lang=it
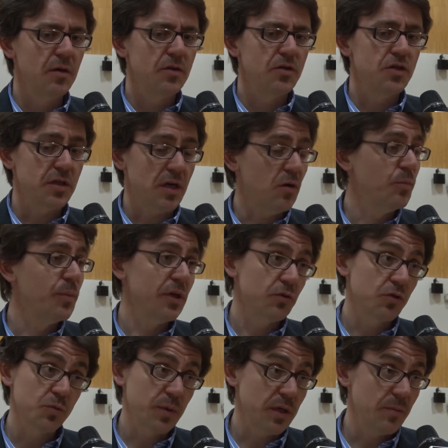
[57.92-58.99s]
Ci sarà un
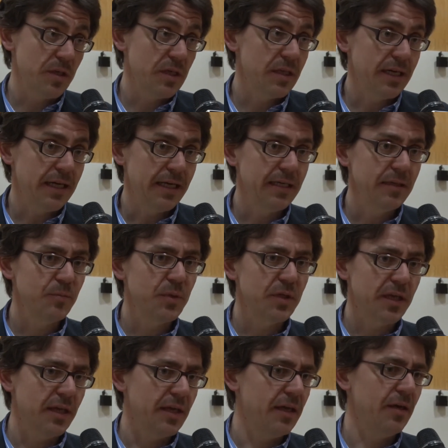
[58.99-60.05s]
periodo sperimentale
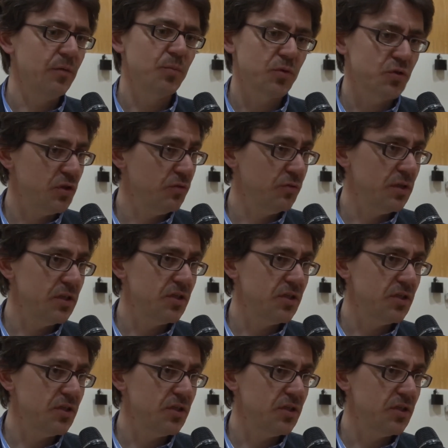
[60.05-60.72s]
perché è un progetto di